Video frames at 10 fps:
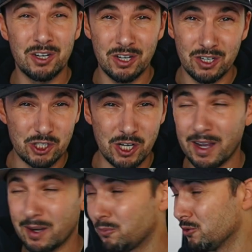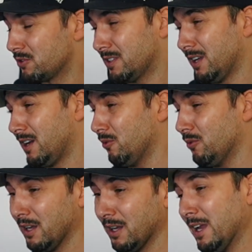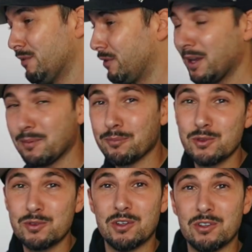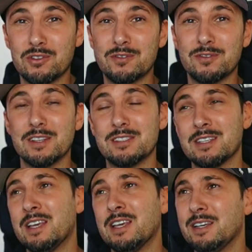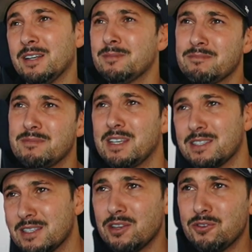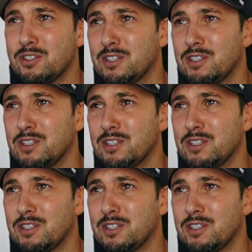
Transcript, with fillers: Schlangenmuster oder Elefantenmuster oder sonst was. Ähm, es ist natürlich die